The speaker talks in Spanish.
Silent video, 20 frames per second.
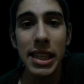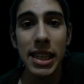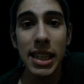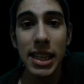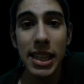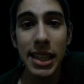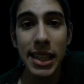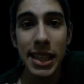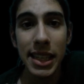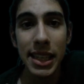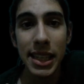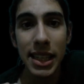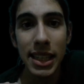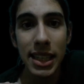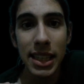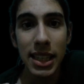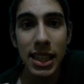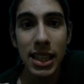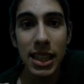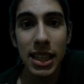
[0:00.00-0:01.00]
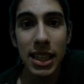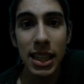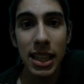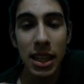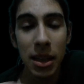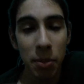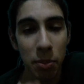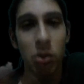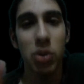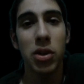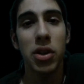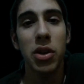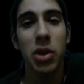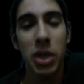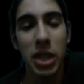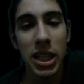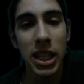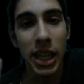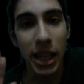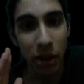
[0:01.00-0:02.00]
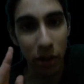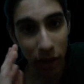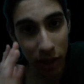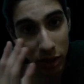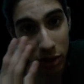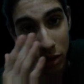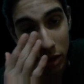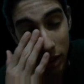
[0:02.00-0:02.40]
y, expulsan oxígeno. Que eso,